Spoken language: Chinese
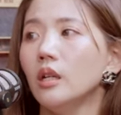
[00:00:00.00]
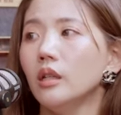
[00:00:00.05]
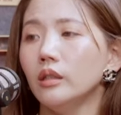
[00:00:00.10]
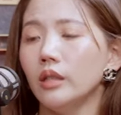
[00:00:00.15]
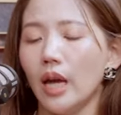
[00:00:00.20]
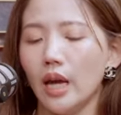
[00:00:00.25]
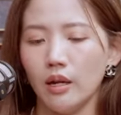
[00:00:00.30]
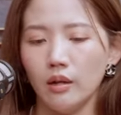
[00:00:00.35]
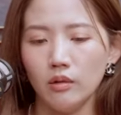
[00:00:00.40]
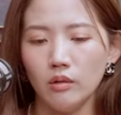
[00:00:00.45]

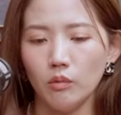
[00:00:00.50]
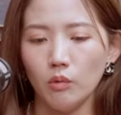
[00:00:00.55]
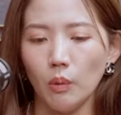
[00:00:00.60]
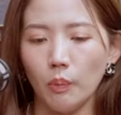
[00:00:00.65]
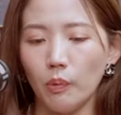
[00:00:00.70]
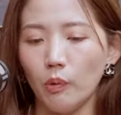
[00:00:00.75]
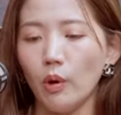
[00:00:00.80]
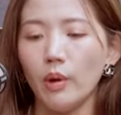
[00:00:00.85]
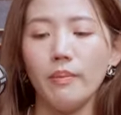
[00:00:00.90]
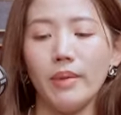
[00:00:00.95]
那我
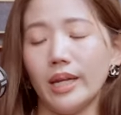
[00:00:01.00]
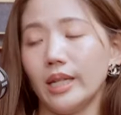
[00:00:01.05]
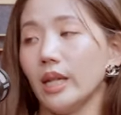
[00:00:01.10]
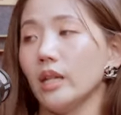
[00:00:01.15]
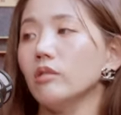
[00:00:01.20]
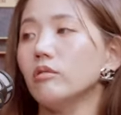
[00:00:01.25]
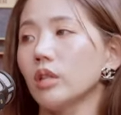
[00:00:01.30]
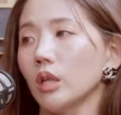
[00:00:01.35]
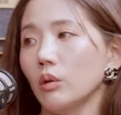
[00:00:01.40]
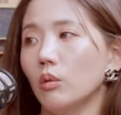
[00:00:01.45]
不会每
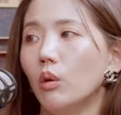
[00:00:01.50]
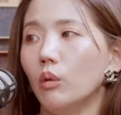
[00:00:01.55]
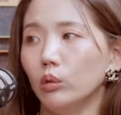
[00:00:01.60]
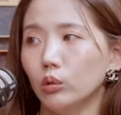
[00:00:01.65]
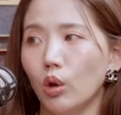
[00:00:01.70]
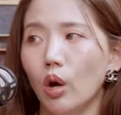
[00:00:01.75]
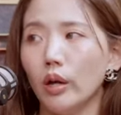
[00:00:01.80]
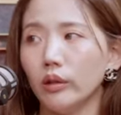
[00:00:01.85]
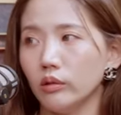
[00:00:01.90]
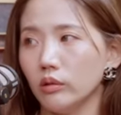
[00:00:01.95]
天进货，我
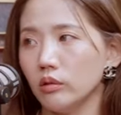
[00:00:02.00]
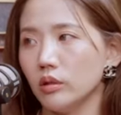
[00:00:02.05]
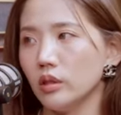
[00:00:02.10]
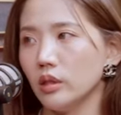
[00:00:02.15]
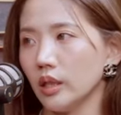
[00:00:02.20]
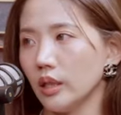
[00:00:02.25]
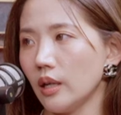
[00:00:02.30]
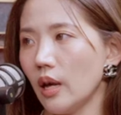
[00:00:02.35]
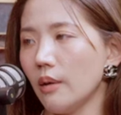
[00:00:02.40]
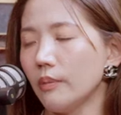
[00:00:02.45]
通常都是
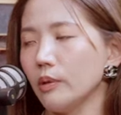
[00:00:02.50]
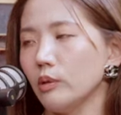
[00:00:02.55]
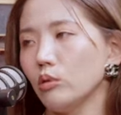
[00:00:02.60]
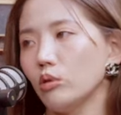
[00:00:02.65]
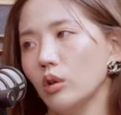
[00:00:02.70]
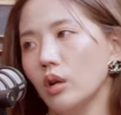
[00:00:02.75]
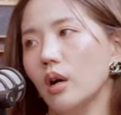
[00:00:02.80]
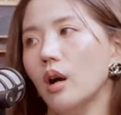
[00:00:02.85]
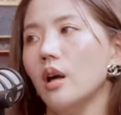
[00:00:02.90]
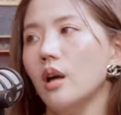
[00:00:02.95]
你啊，比如
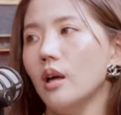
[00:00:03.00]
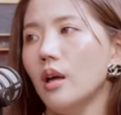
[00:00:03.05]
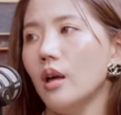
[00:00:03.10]
说，